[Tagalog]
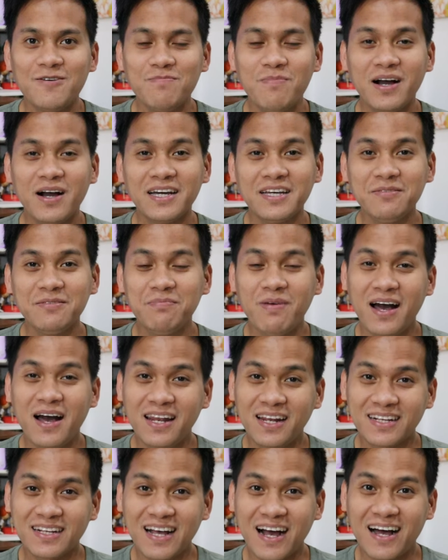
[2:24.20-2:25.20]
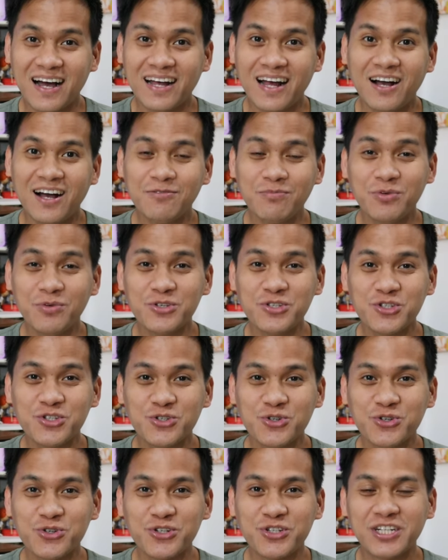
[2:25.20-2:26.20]
Bakit mahalaga ang
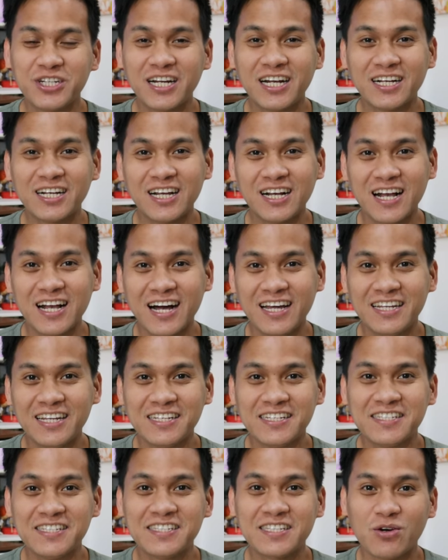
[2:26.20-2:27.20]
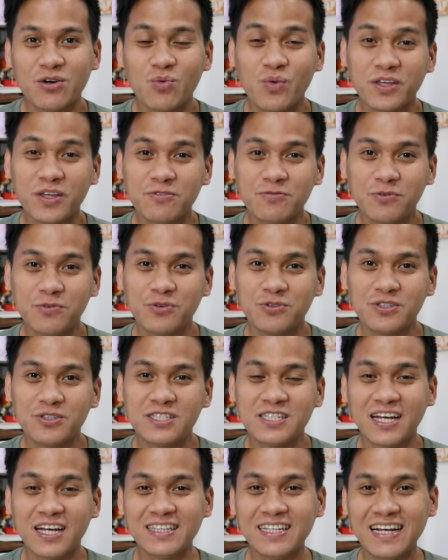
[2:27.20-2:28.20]
moisture na nanggagaling sa wet food
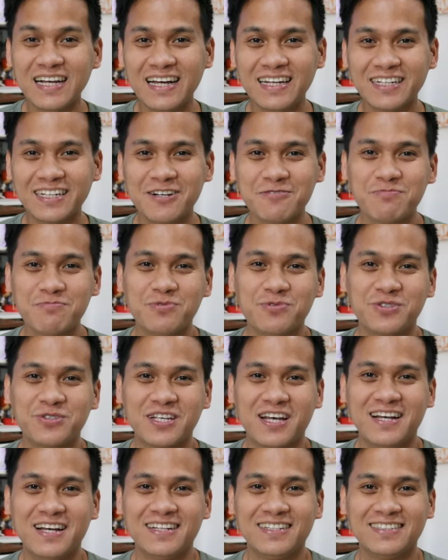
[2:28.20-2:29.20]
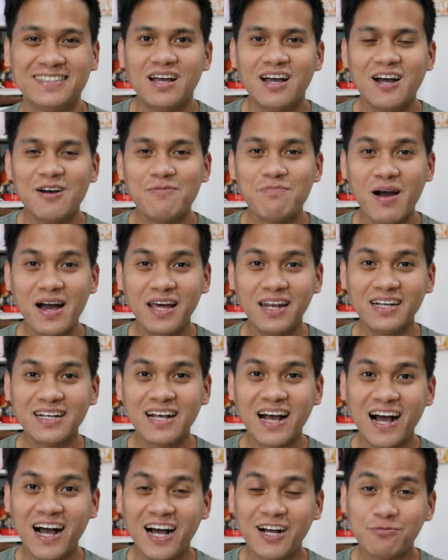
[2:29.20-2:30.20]
sa ating alagang pusa?
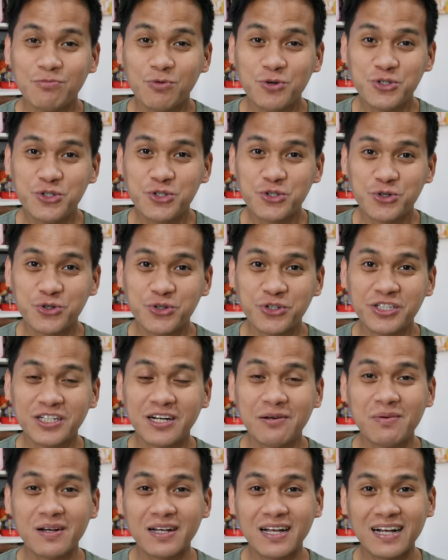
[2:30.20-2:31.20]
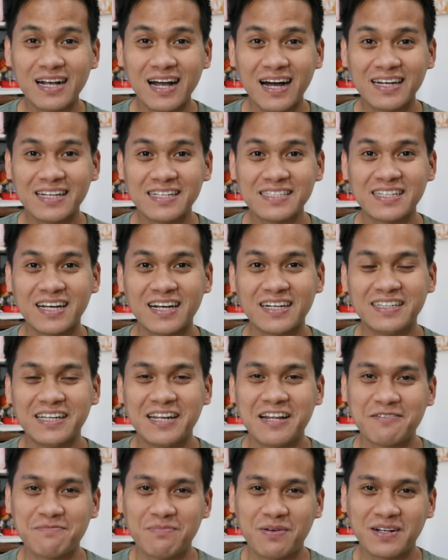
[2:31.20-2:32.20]
Mahalaga ang moisture na manggagaling sa
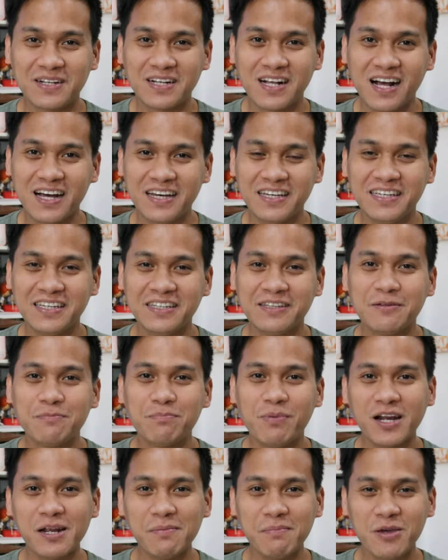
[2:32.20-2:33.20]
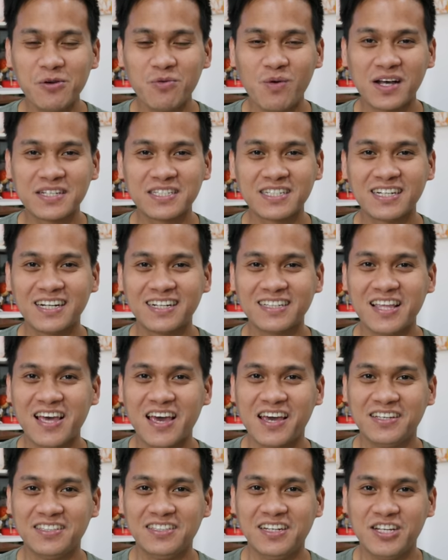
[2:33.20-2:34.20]
kanilang pagkain para maiwasan ang
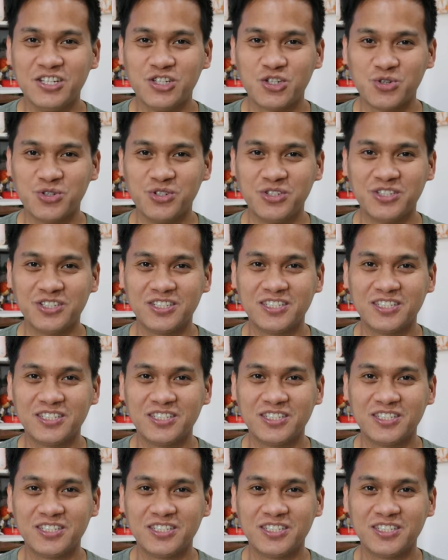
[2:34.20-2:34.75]
dehydration.